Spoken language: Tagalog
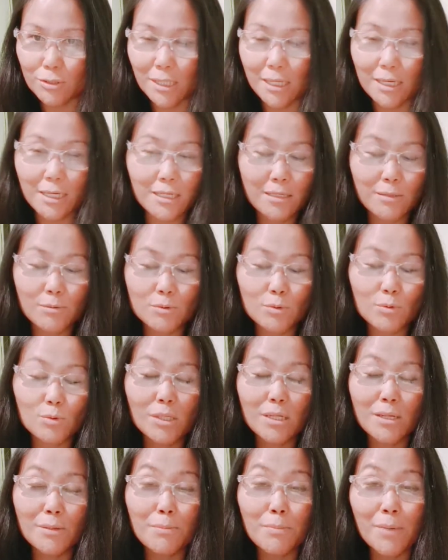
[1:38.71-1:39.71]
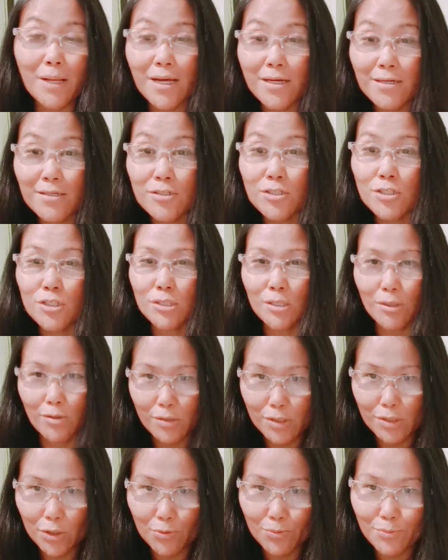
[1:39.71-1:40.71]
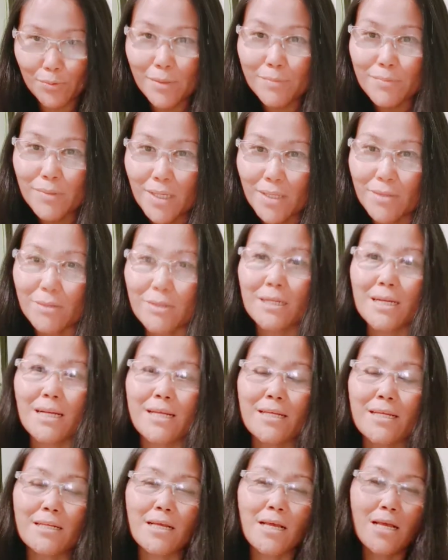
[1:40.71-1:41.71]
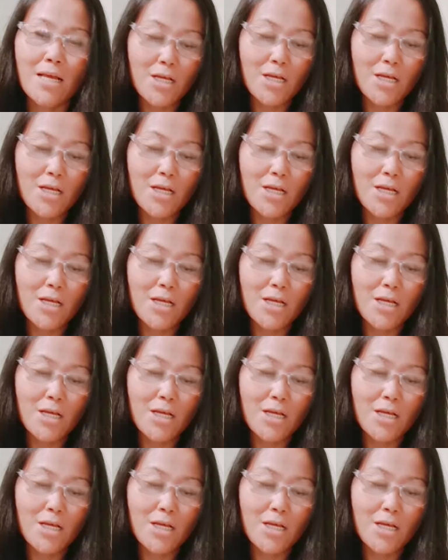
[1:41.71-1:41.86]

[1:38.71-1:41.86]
Talagang totally vlogger siya, although from Netherlands.